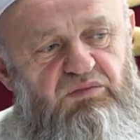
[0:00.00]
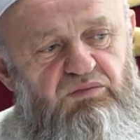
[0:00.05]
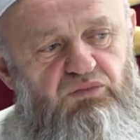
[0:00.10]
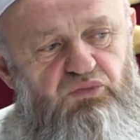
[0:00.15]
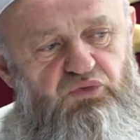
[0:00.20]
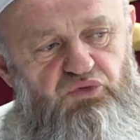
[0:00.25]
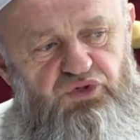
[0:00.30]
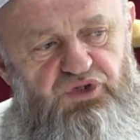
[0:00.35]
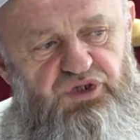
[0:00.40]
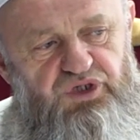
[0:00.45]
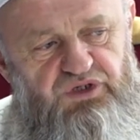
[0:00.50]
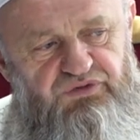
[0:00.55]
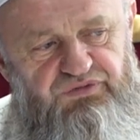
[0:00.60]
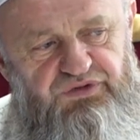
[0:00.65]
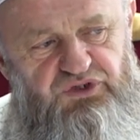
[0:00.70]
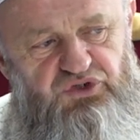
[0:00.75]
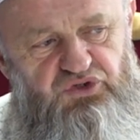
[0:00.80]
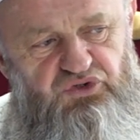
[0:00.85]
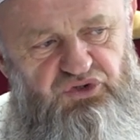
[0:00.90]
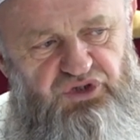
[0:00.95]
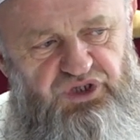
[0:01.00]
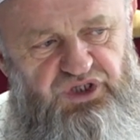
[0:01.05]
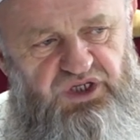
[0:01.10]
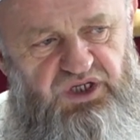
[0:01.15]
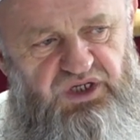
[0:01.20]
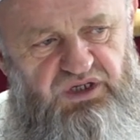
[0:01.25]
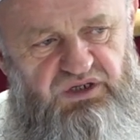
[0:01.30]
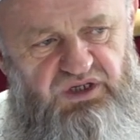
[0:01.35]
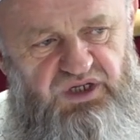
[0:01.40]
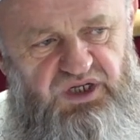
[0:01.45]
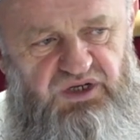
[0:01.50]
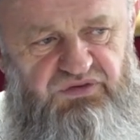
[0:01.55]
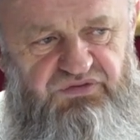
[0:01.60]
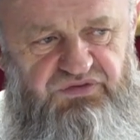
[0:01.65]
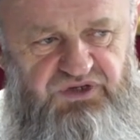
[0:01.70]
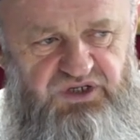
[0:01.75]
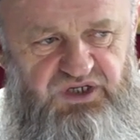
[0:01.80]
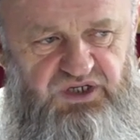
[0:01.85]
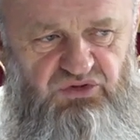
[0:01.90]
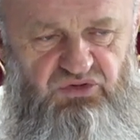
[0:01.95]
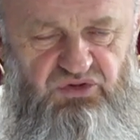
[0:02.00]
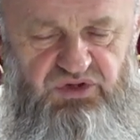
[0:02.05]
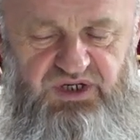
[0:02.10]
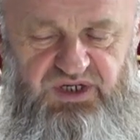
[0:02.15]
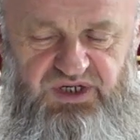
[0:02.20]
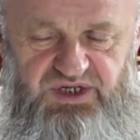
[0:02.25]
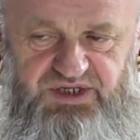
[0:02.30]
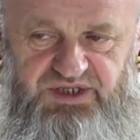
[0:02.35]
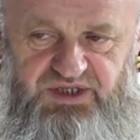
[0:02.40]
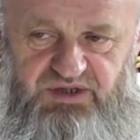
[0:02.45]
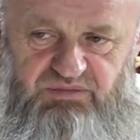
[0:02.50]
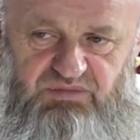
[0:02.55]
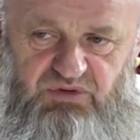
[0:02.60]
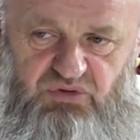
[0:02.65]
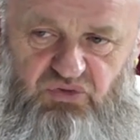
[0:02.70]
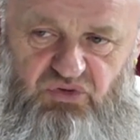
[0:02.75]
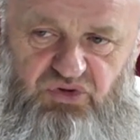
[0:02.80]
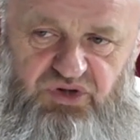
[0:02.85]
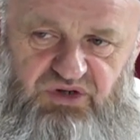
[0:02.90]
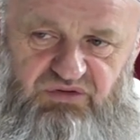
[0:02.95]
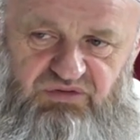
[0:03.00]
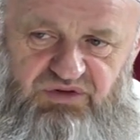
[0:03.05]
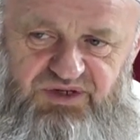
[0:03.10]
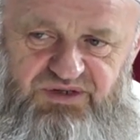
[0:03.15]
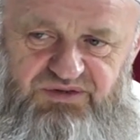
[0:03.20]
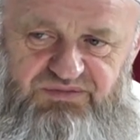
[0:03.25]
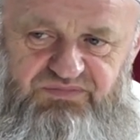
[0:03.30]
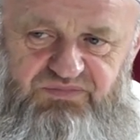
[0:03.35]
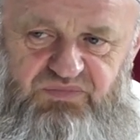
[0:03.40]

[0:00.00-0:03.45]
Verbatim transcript: Burkina Faso diye Afrika ülkelerinden bir ülke var.